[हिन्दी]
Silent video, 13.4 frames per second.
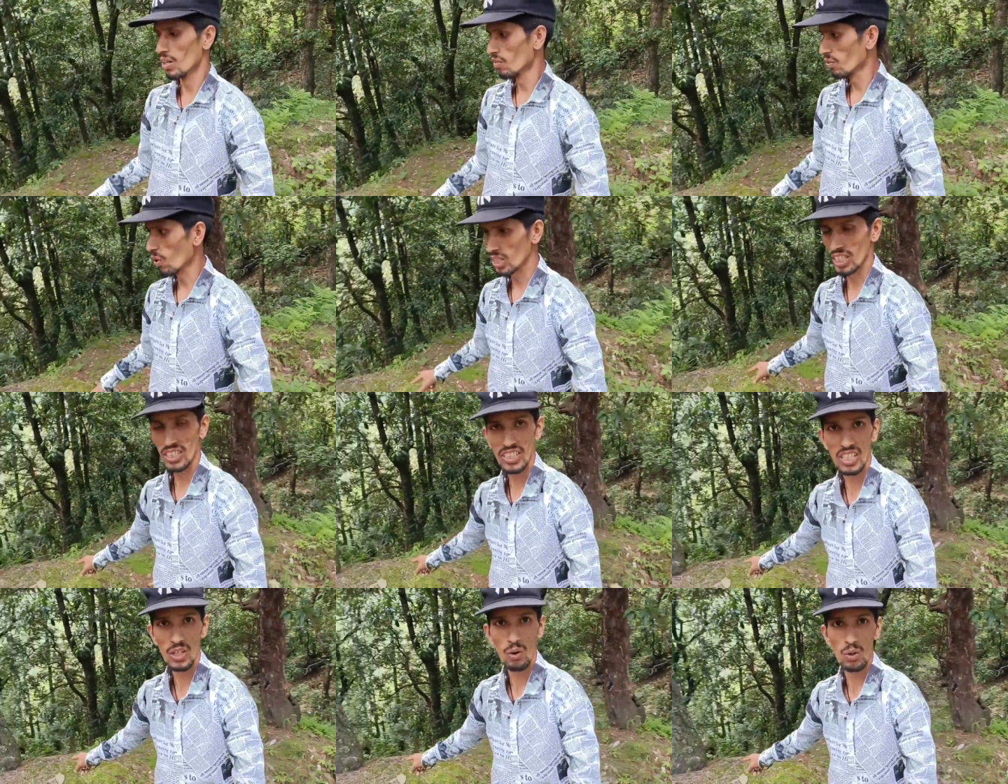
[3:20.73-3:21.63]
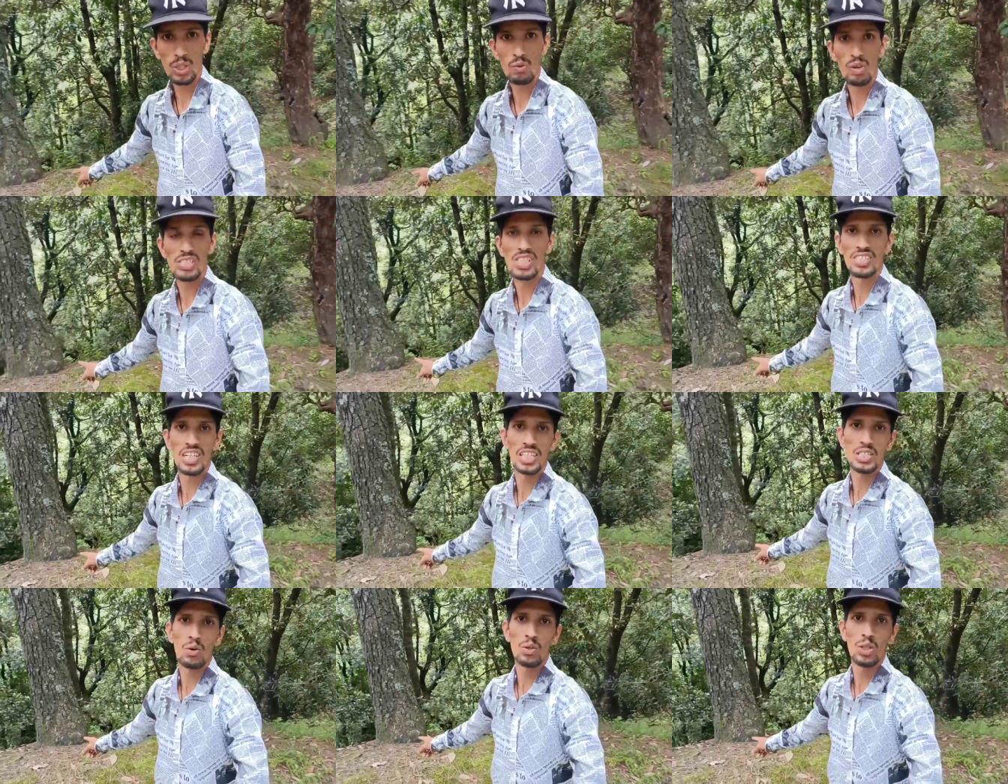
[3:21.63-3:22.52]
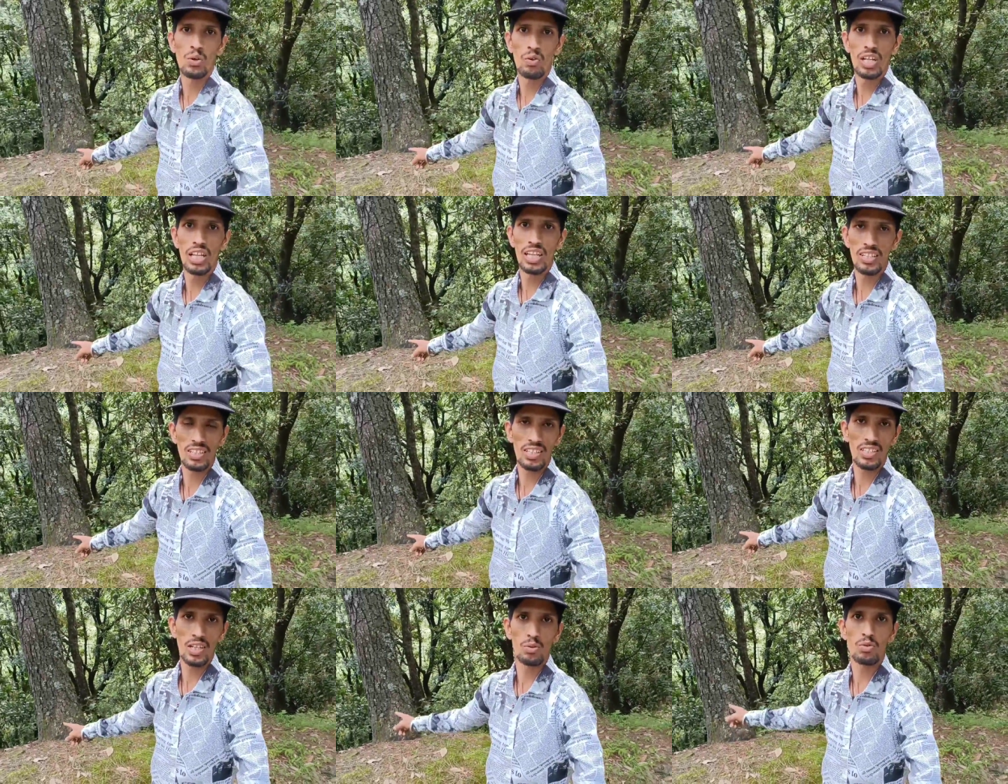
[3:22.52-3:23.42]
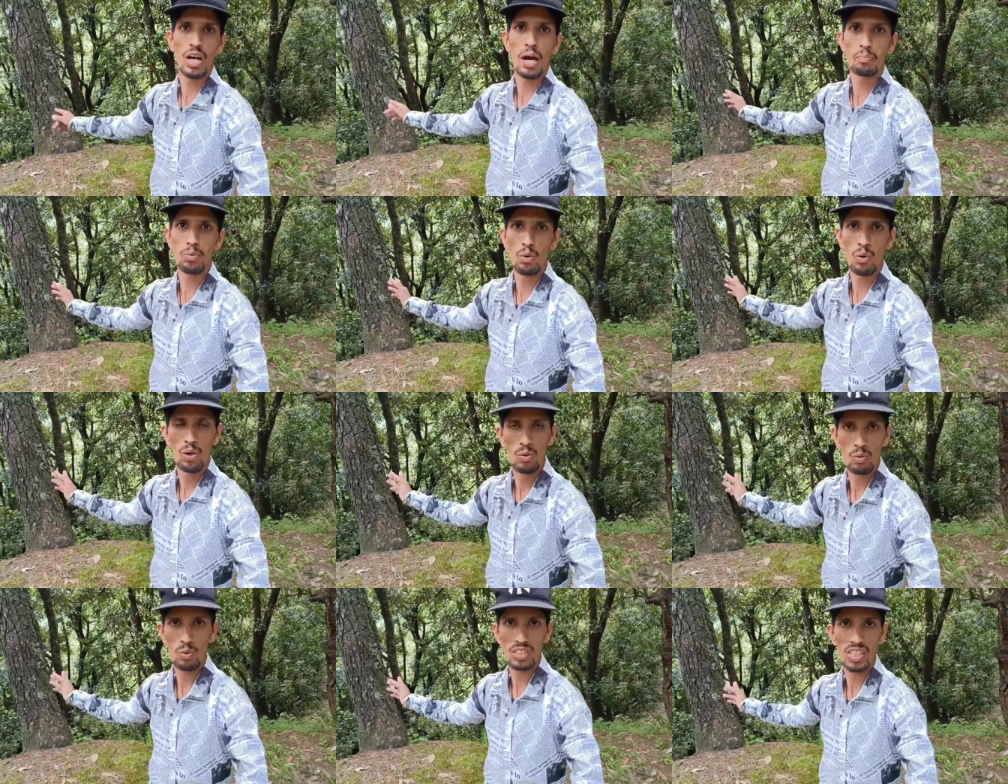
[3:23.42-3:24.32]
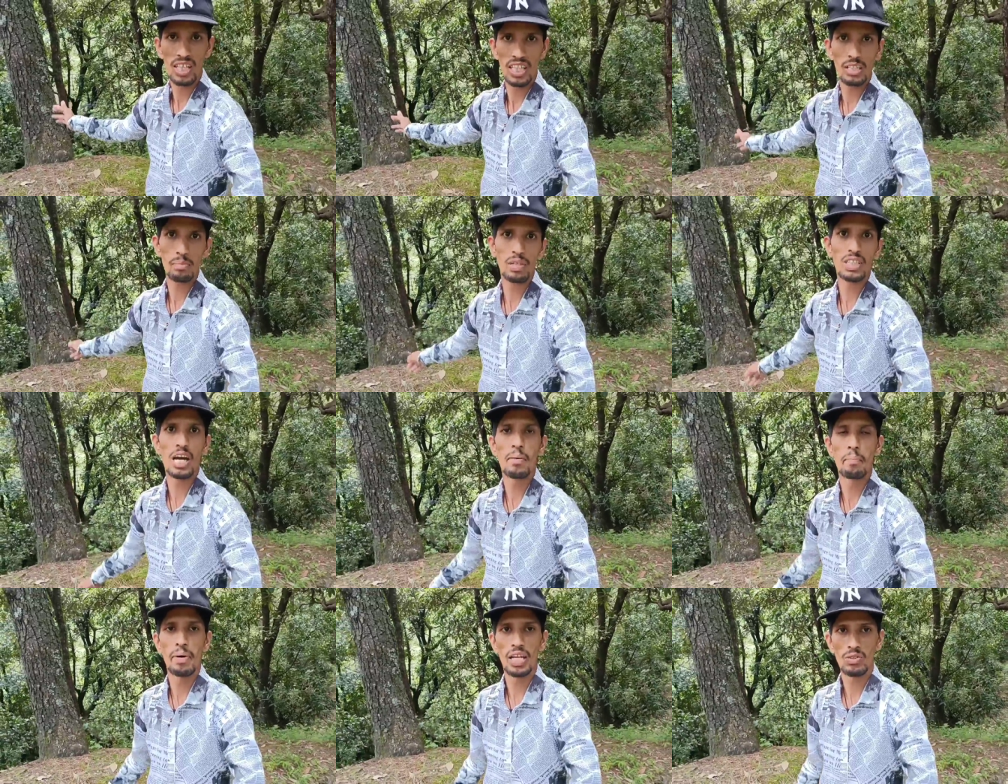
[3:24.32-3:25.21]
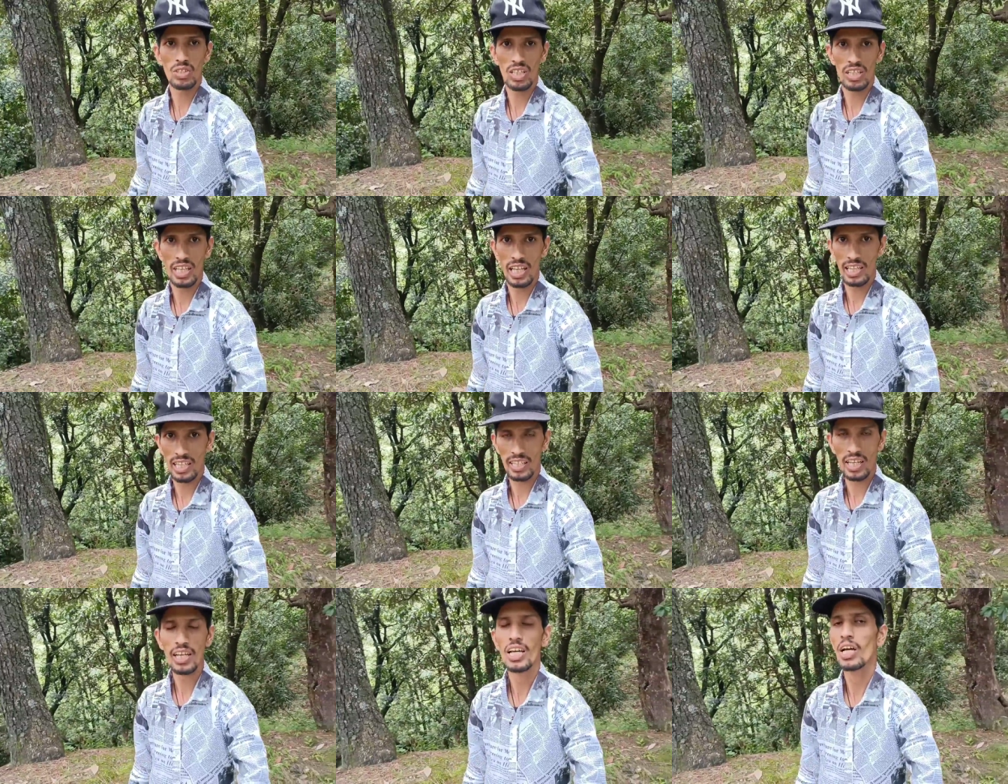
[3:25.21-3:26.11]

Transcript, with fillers: फॉरेस्ट से होते हुए जंगल से होते हुए लेकर के चलूंगा आपको उस गधेरे पे जहाँ मैच वगैरह खेलते थे